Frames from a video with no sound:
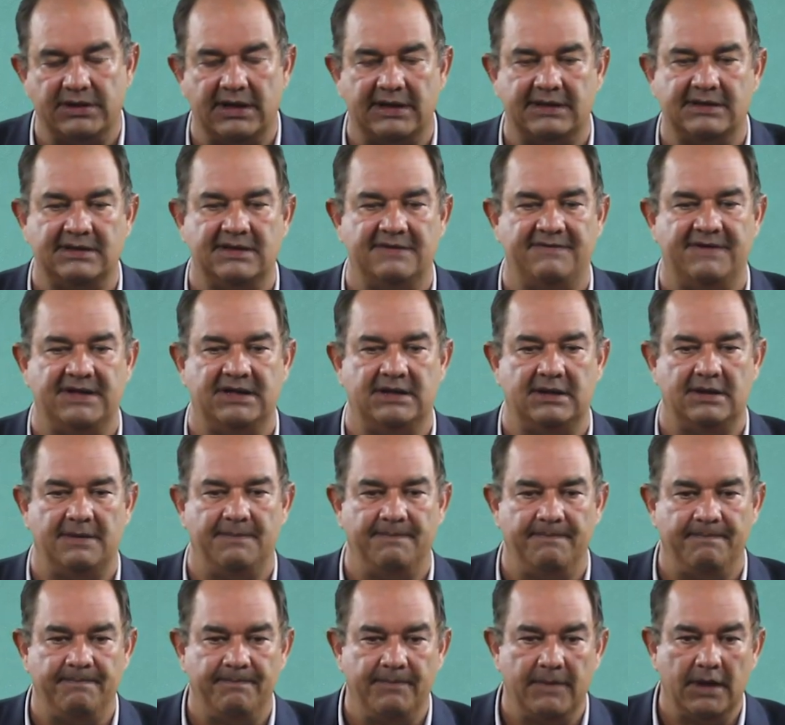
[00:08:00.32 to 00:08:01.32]
d'activité.
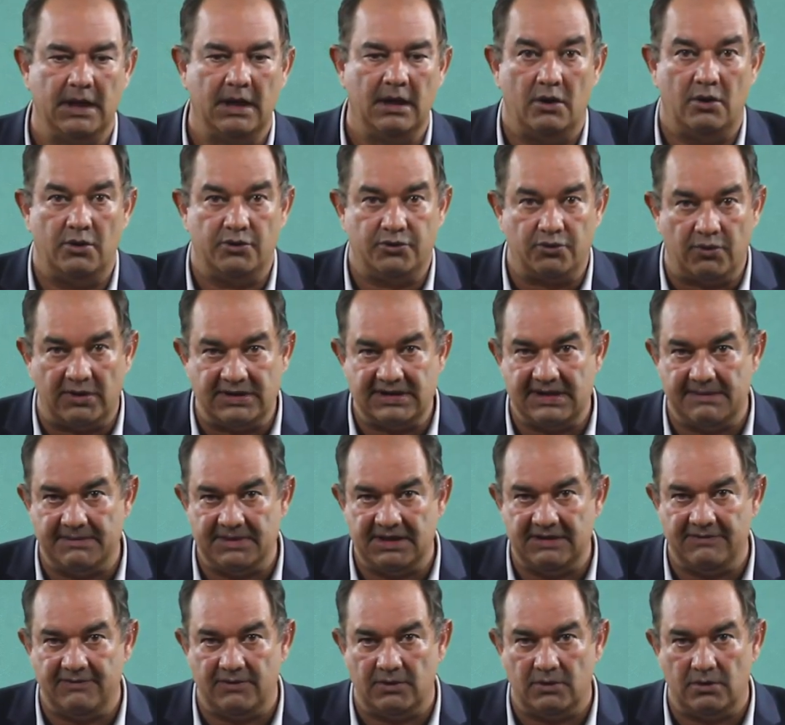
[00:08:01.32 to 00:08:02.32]
Le troisième
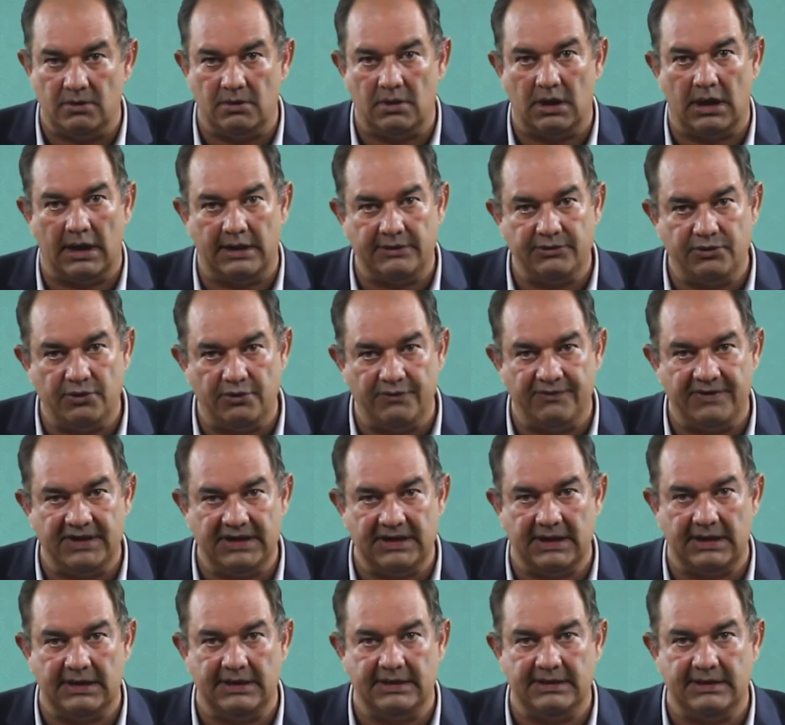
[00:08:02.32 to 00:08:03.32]
niveau a deux
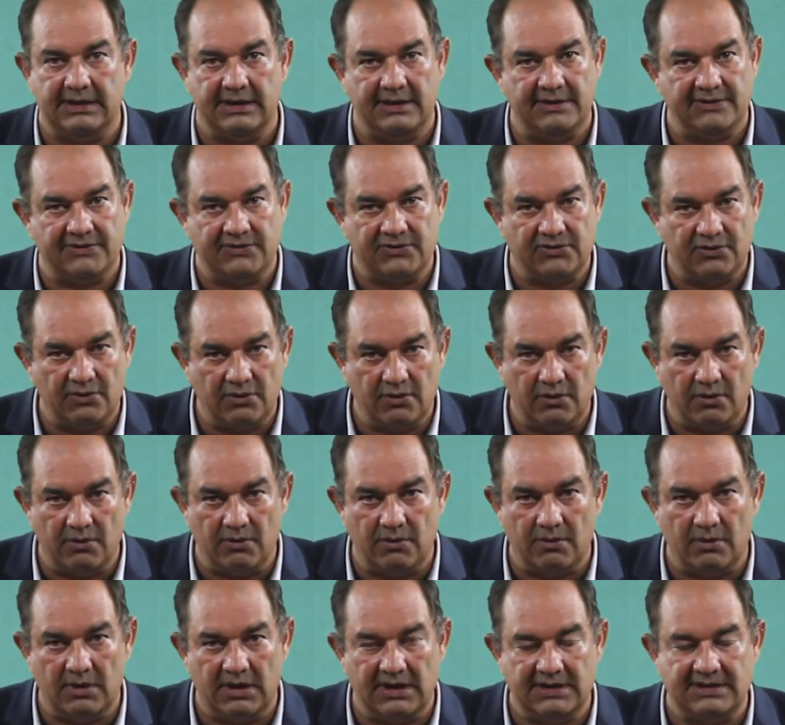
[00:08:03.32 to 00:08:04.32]
finalités
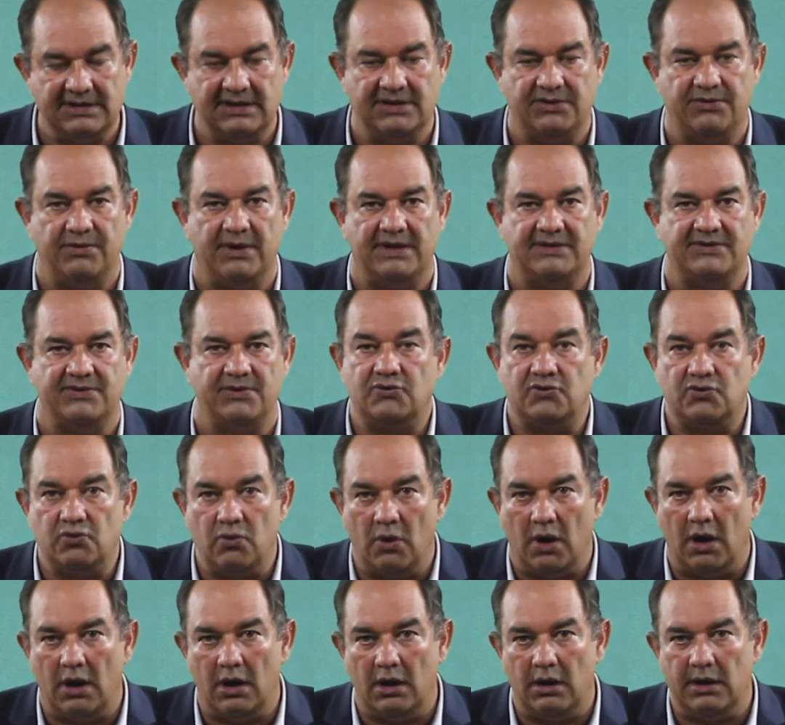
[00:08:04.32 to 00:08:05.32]
selon les situations.
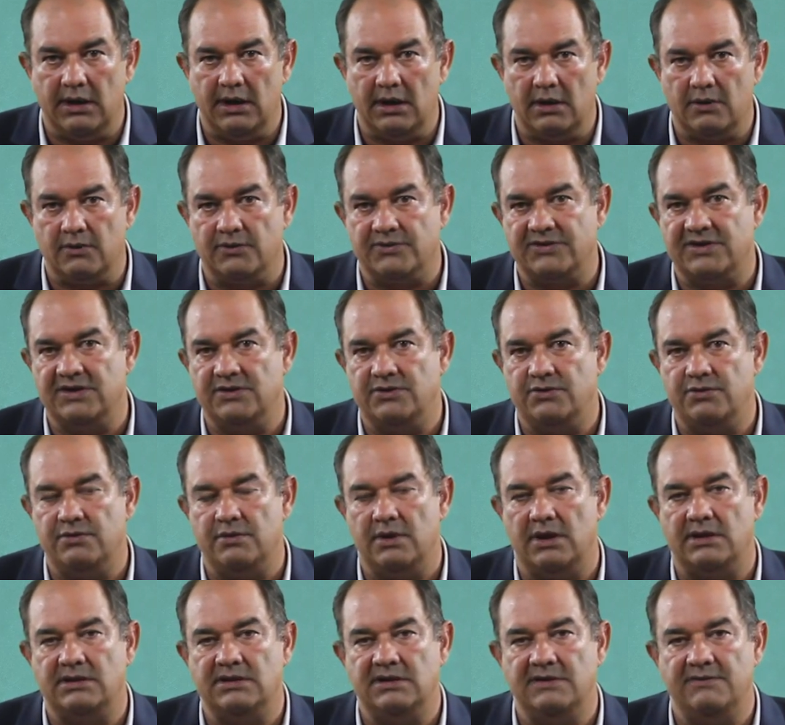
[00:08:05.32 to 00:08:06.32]
Soit il
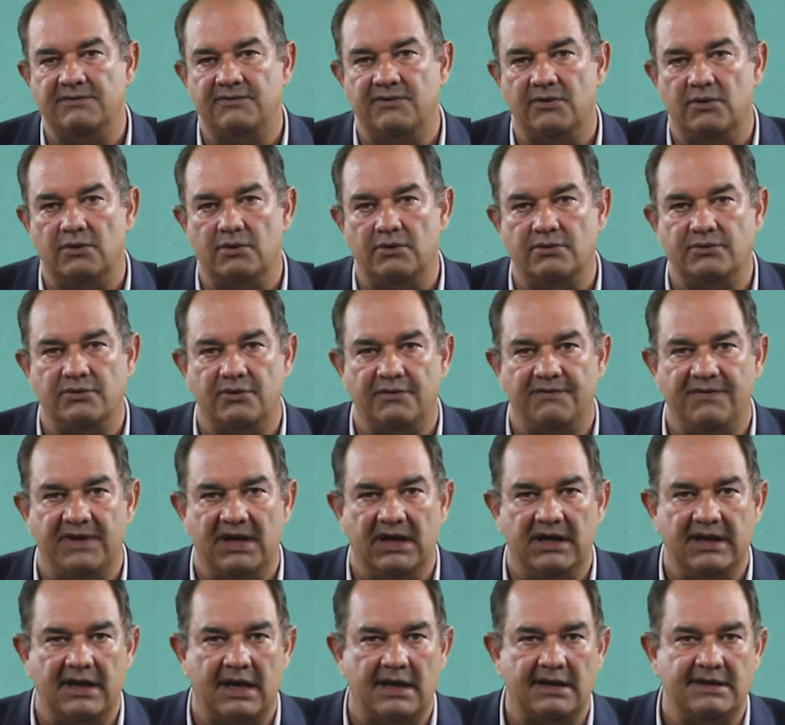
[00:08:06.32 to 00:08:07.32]
constitue un niveau de
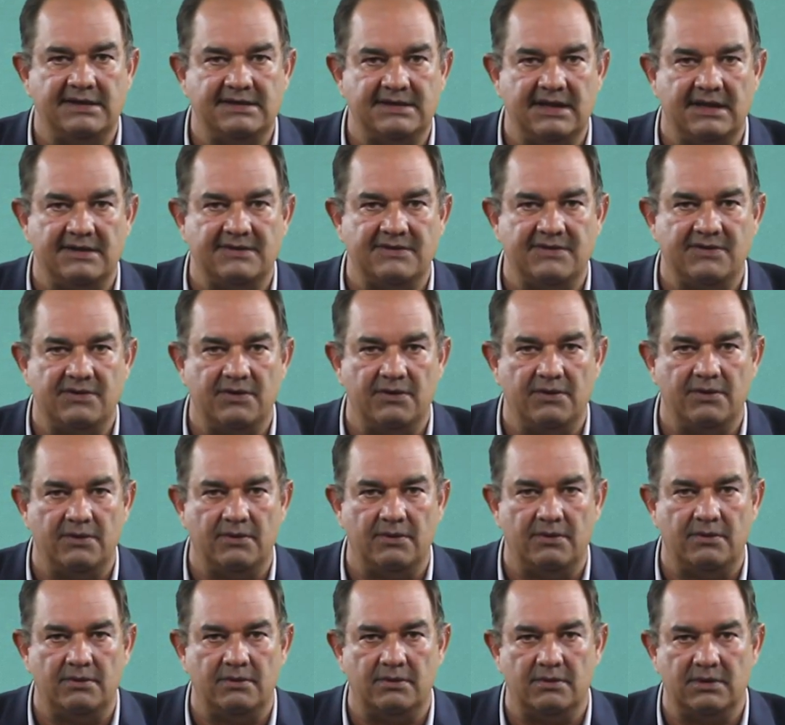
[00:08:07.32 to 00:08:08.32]

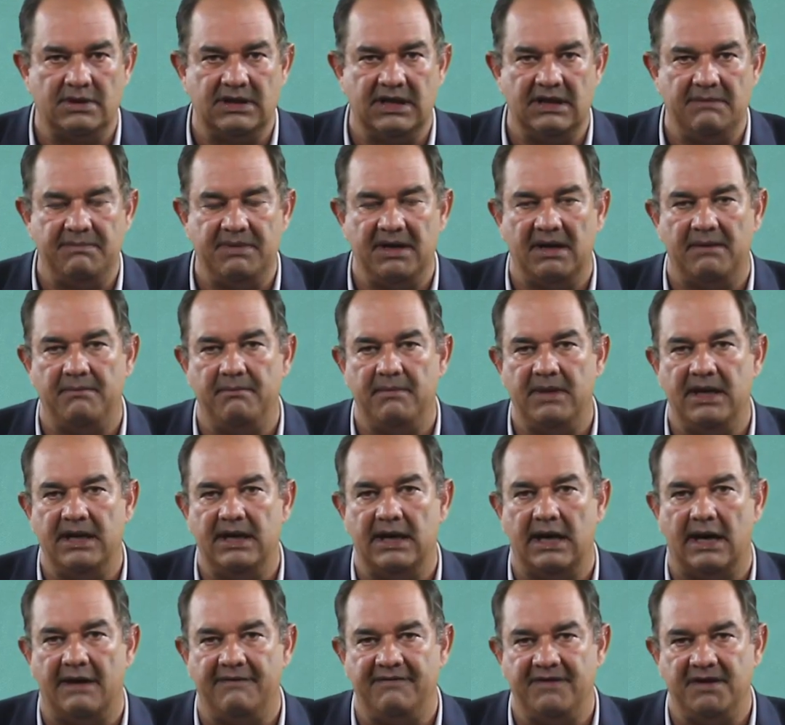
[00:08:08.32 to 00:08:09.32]
filialisation qui
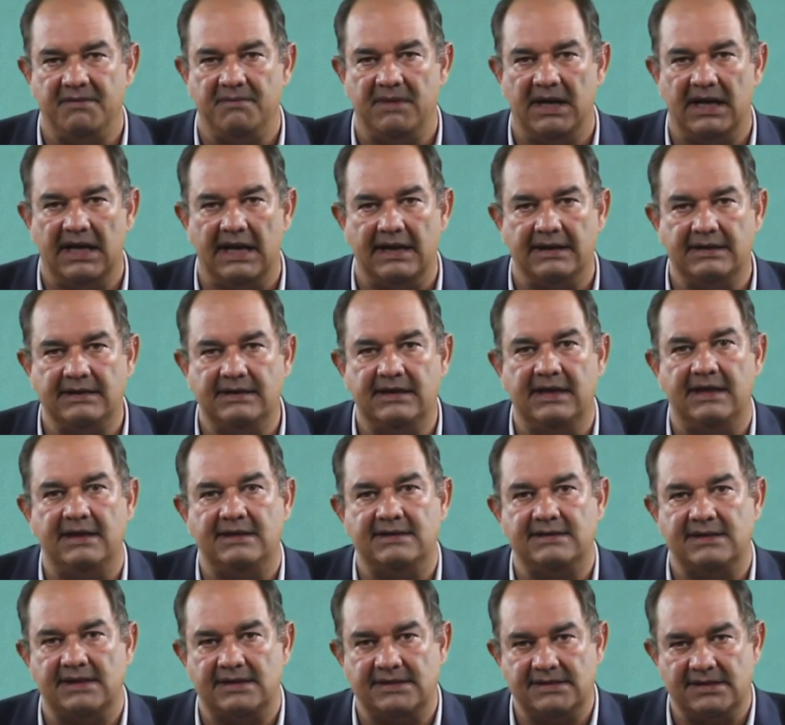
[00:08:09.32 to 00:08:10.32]
permet à Fimalac
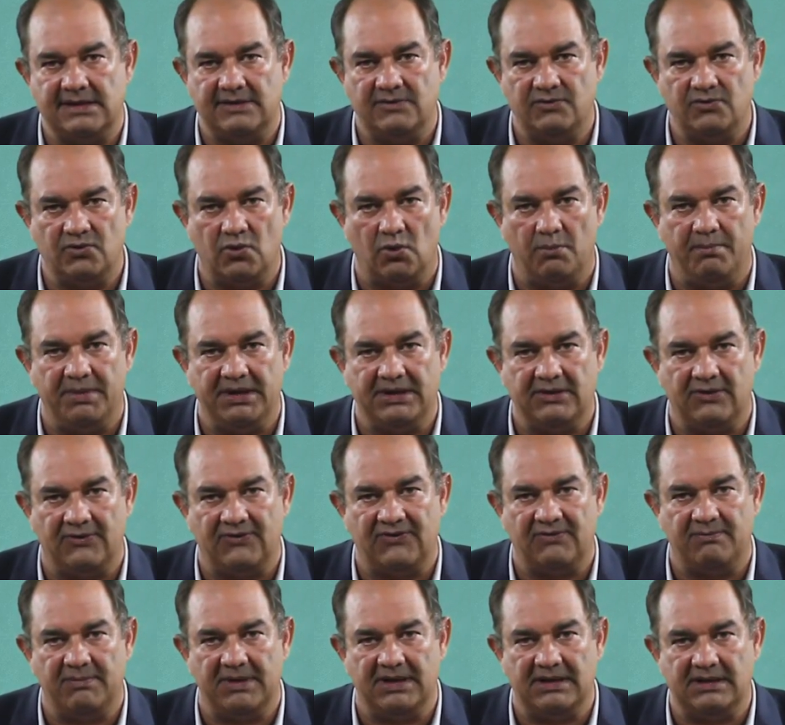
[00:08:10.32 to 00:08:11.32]
d'exercer une
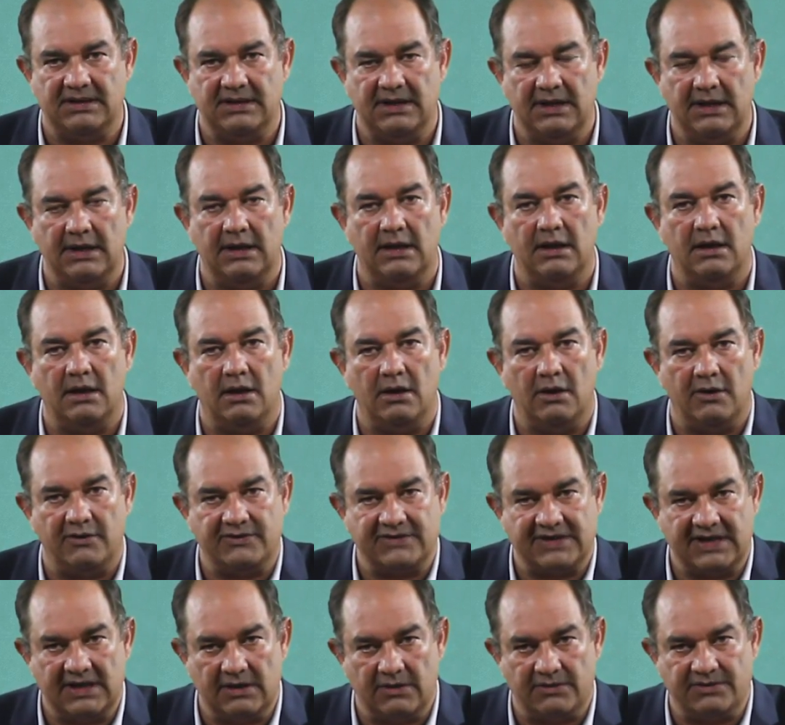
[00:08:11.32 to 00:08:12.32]
compétence métier
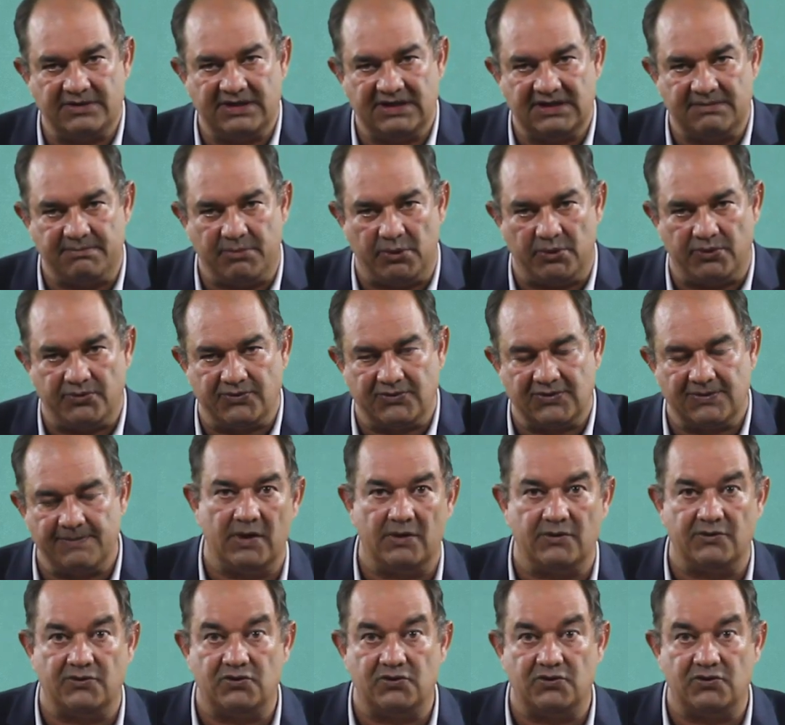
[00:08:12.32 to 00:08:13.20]
lorsqu'il en dispose.